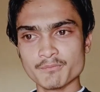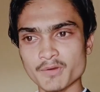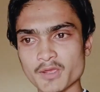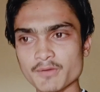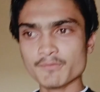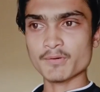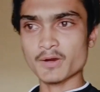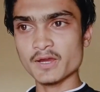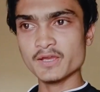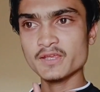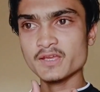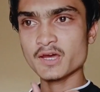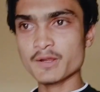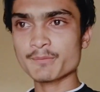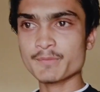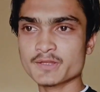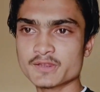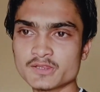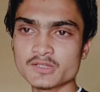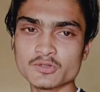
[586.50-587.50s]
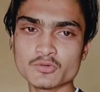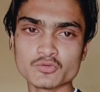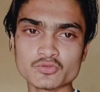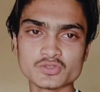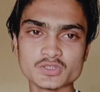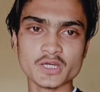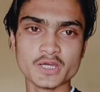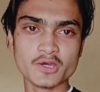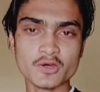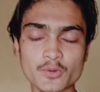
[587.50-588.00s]
नहीं भाई यार मैं इतनी दूर
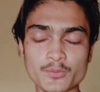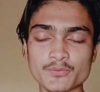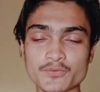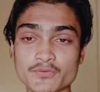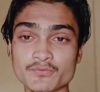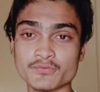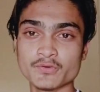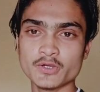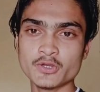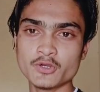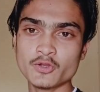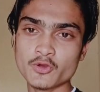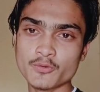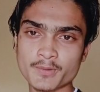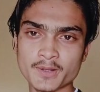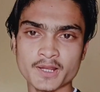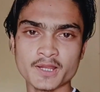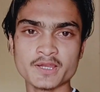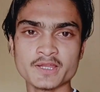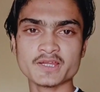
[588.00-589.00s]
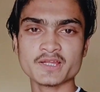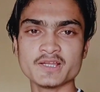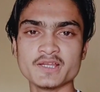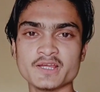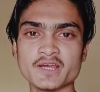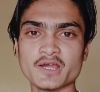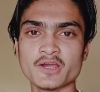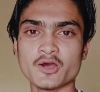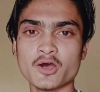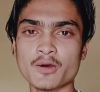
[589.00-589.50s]
से आया वीडियो बनाने के
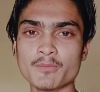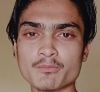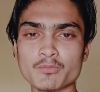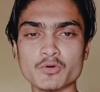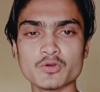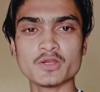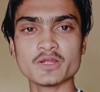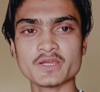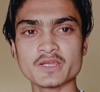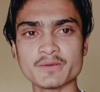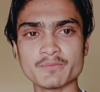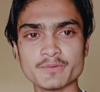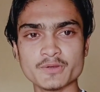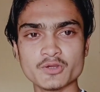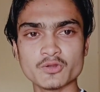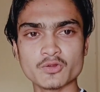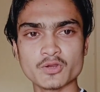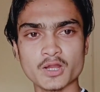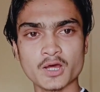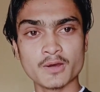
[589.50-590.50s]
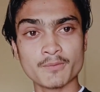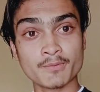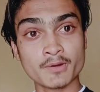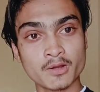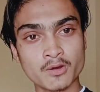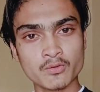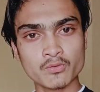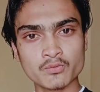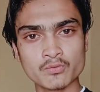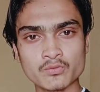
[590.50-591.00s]
लिए आया आप बोल रहे हैं वीडियो ना
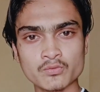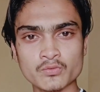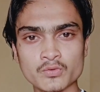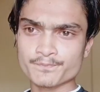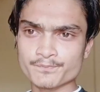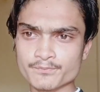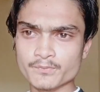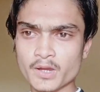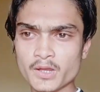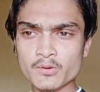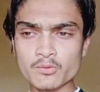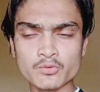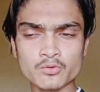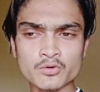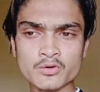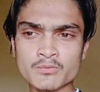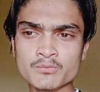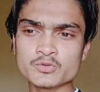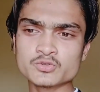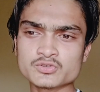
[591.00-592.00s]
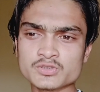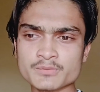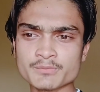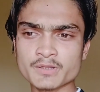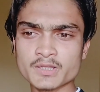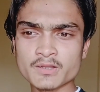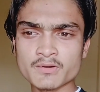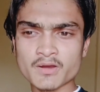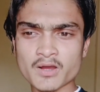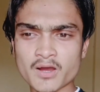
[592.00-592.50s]
बनाऊँ भाई उन्होंने मुझसे
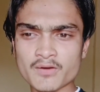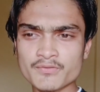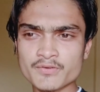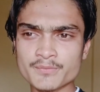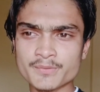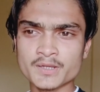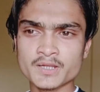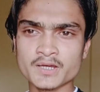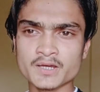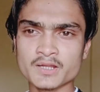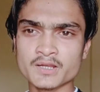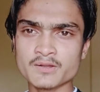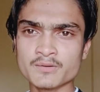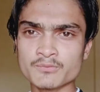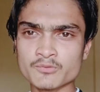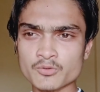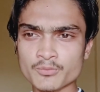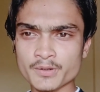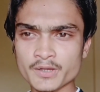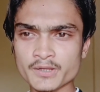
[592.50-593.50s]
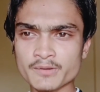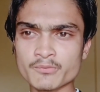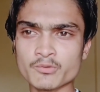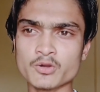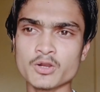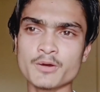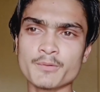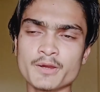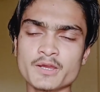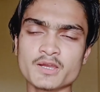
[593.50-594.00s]
मतलब काफ़ी मना करा तो मैं
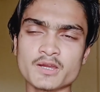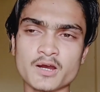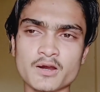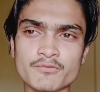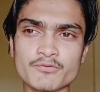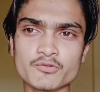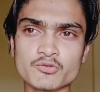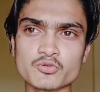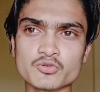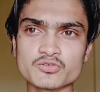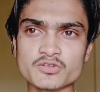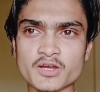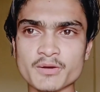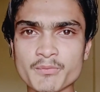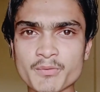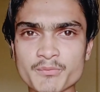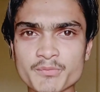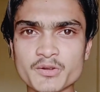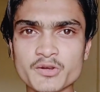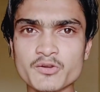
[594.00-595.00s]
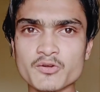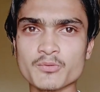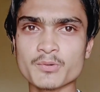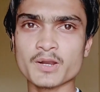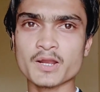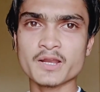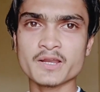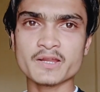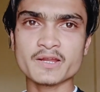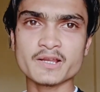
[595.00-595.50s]
बोला भाई काफ़ी दूर से आया मैं वीडियो
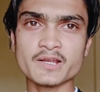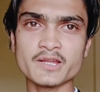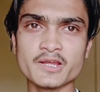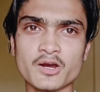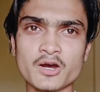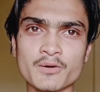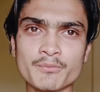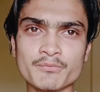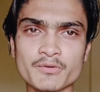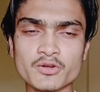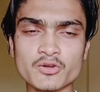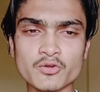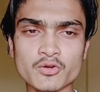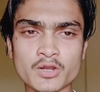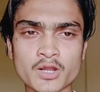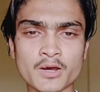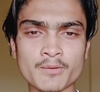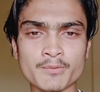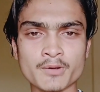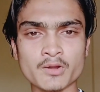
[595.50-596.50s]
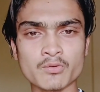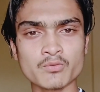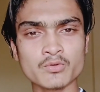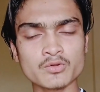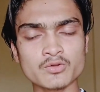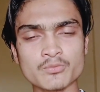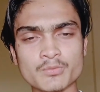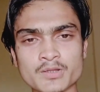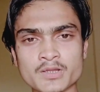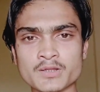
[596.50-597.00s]
बनाने के लिए यहाँ वीडियो ना
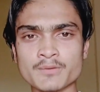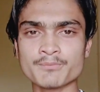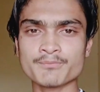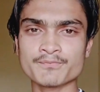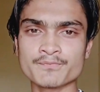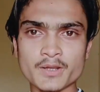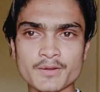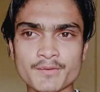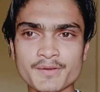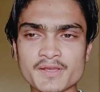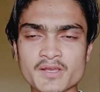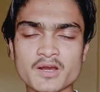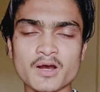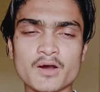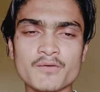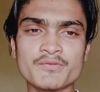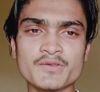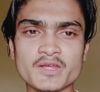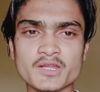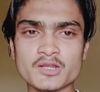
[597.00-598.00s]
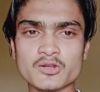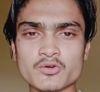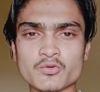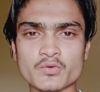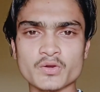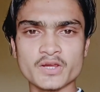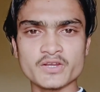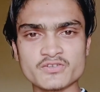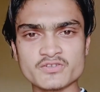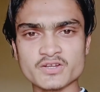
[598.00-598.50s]
बनाऊंगा तो मतलब भाई काफ़ी ज़्यादा
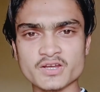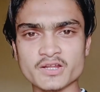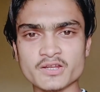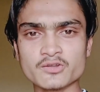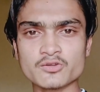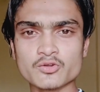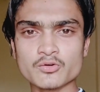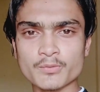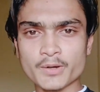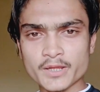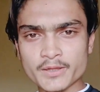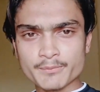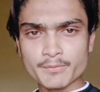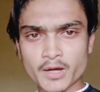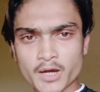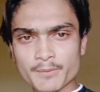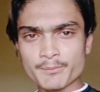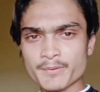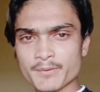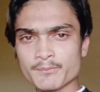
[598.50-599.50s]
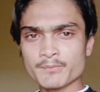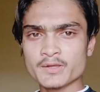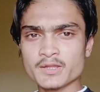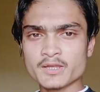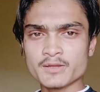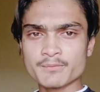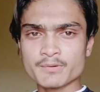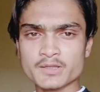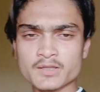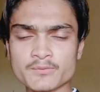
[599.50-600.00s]
रिक्वेस्ट करी तो भाई वहाँ पे
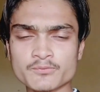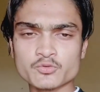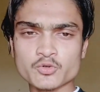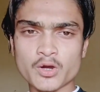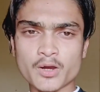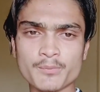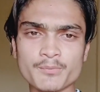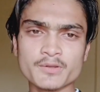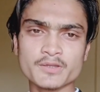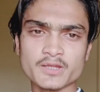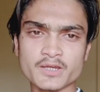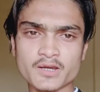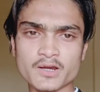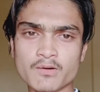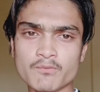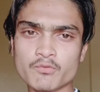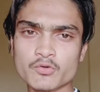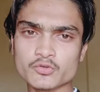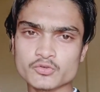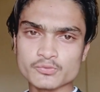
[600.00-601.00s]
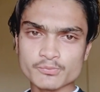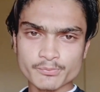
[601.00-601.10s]
मेरी मतलब जो आपने देखा वो